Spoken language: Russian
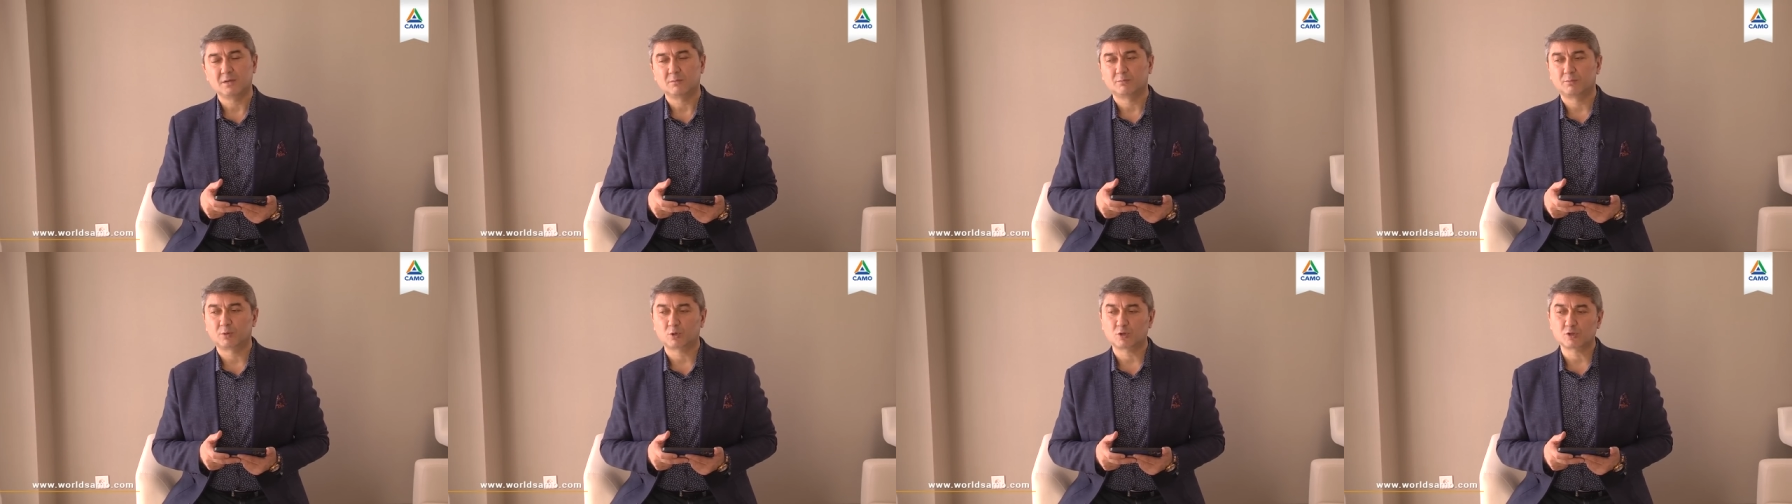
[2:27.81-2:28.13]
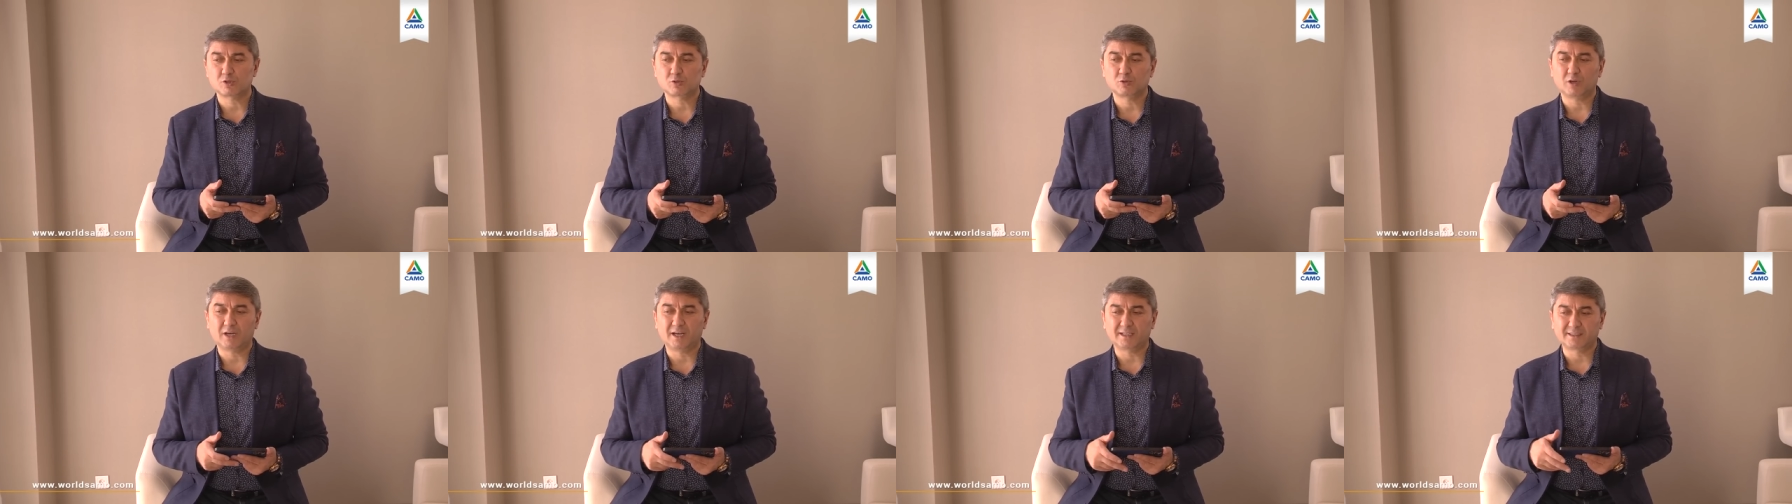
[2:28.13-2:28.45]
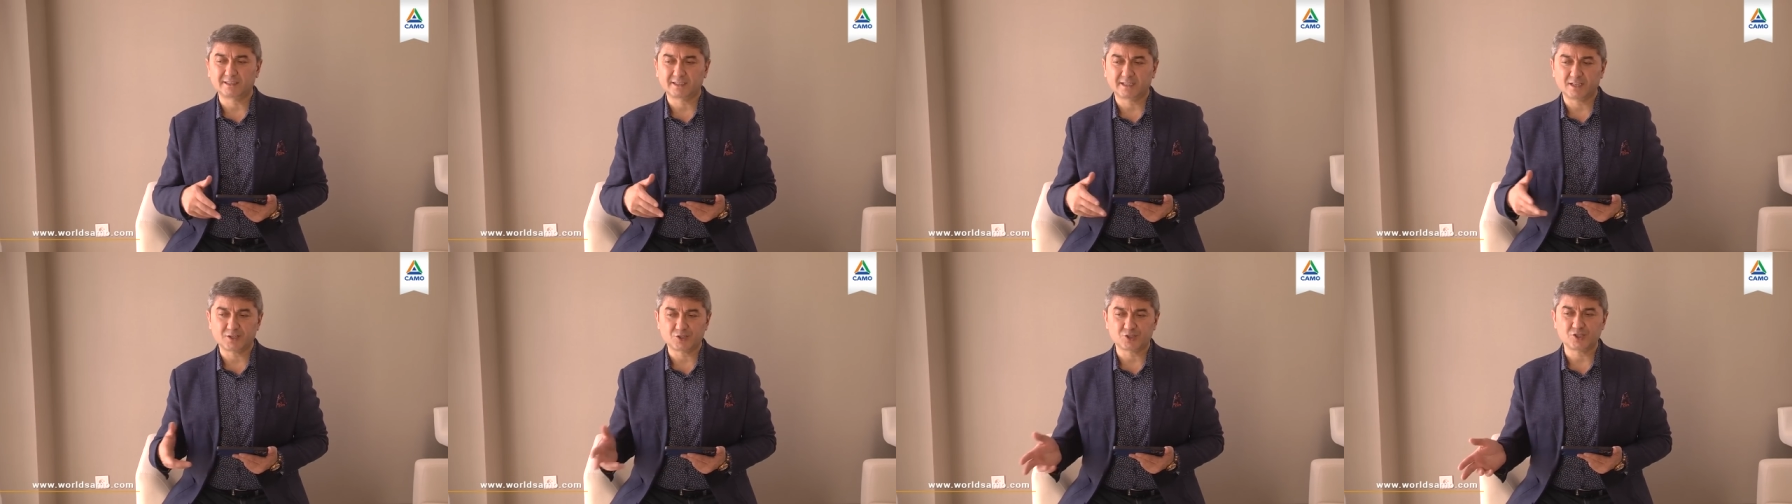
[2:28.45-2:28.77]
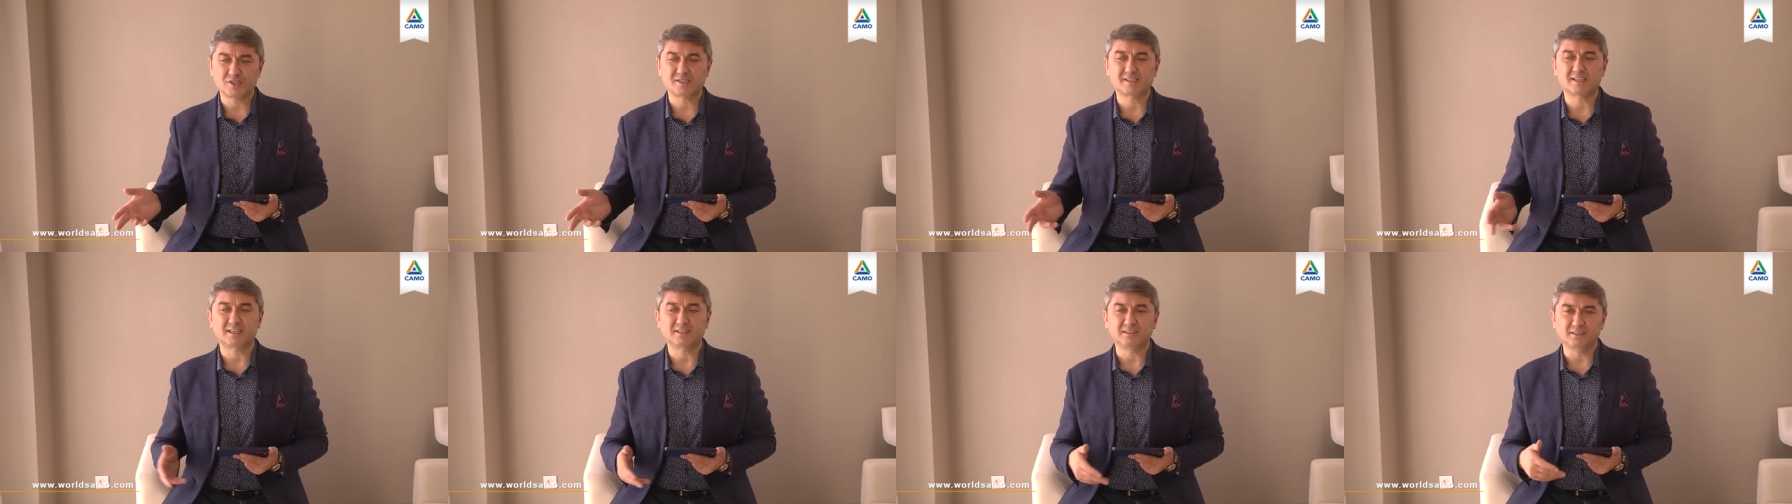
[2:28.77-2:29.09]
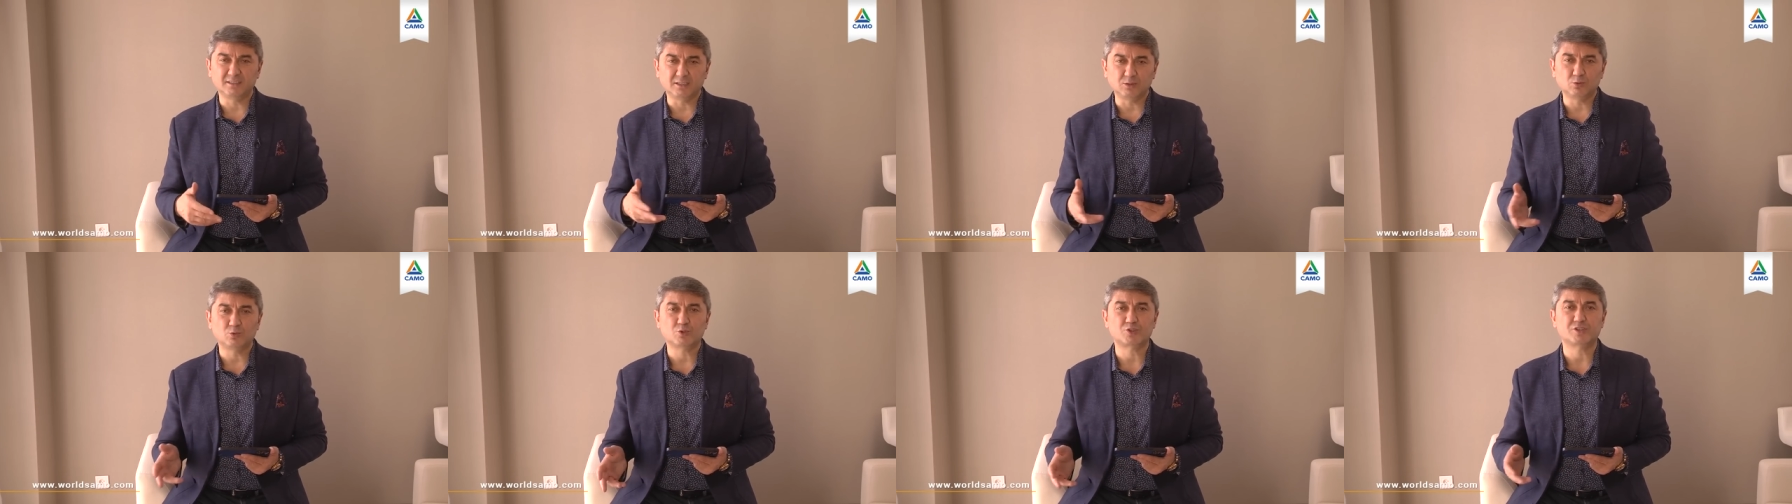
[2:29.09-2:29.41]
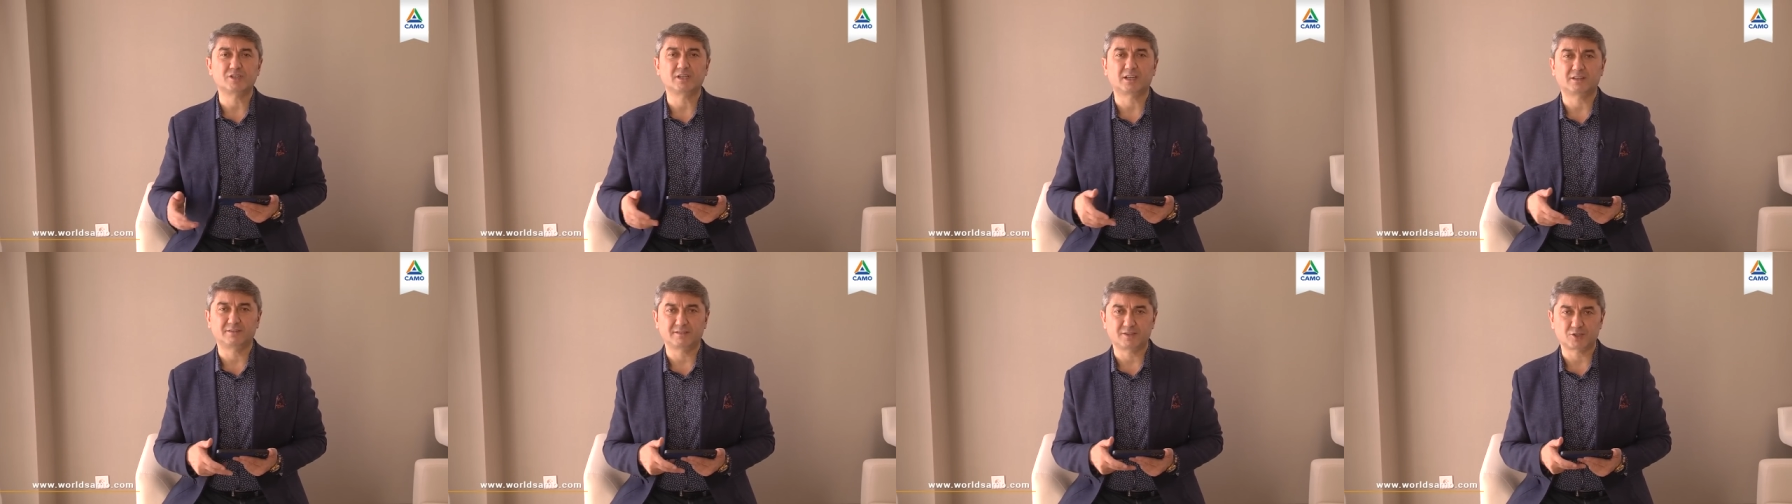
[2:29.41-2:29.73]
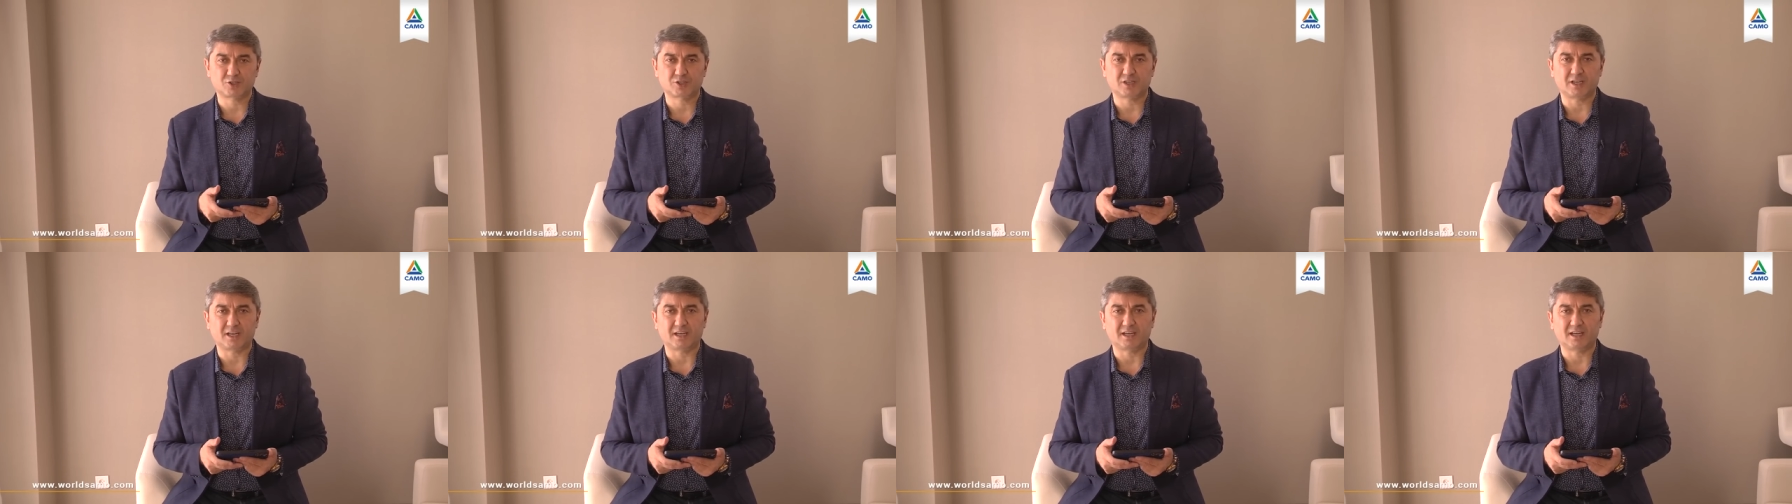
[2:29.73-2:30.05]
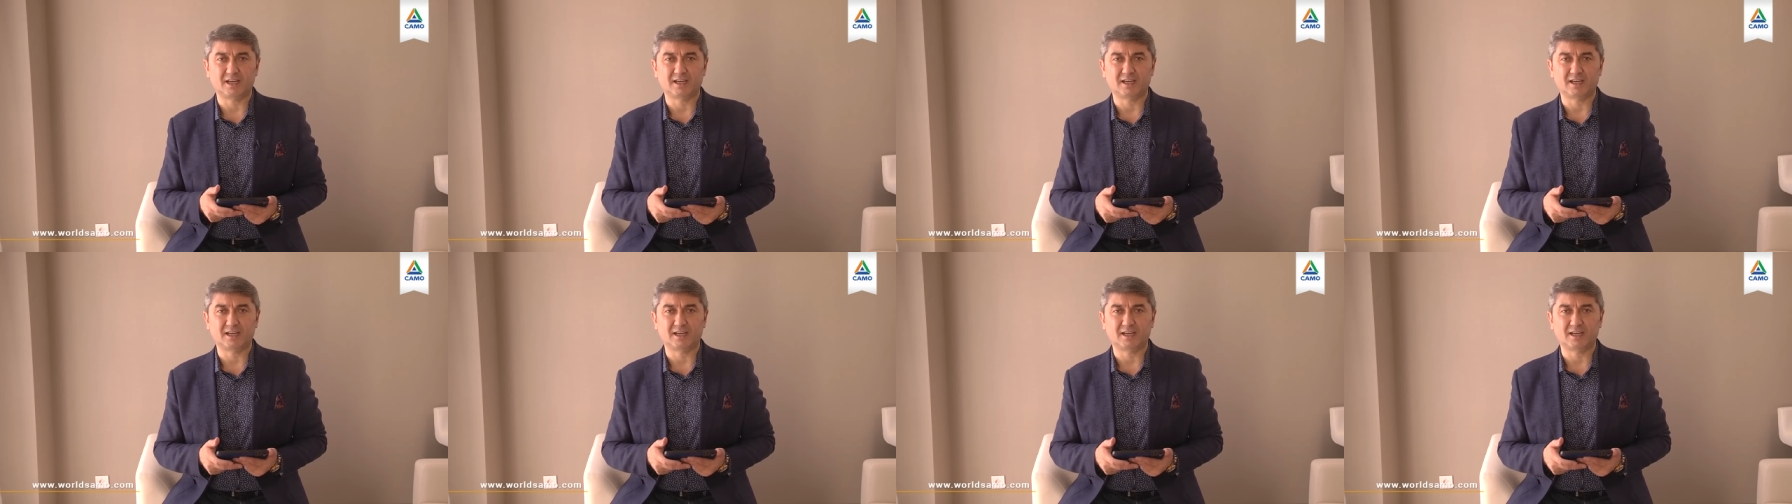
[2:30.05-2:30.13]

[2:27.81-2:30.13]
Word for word: Просто откажись от ненужных вещей.